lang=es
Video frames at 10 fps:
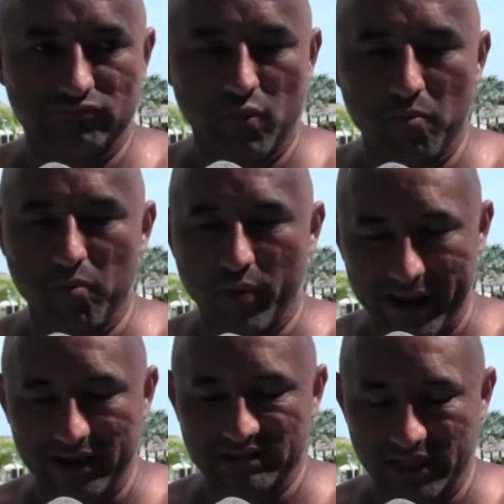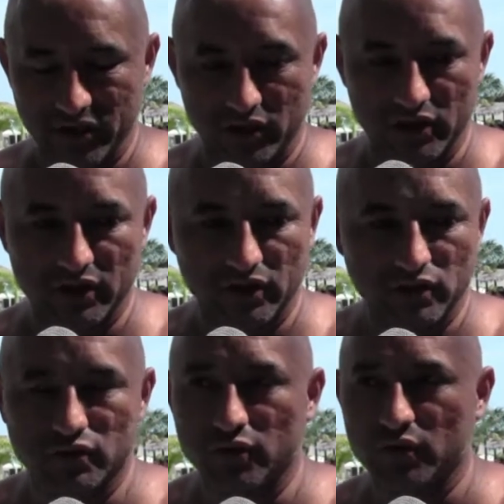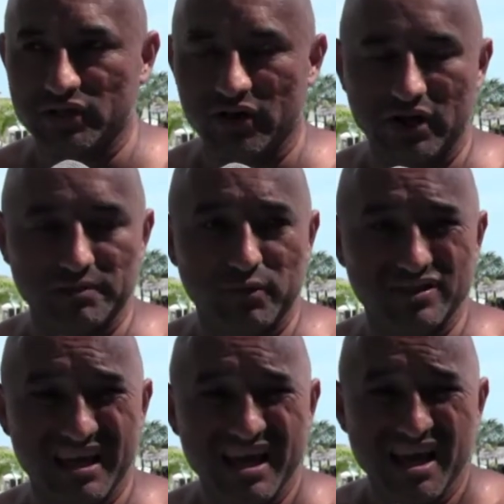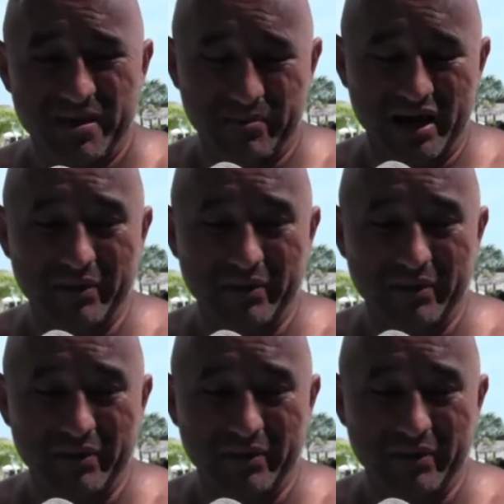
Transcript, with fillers: buen señor con su señora esposa, me han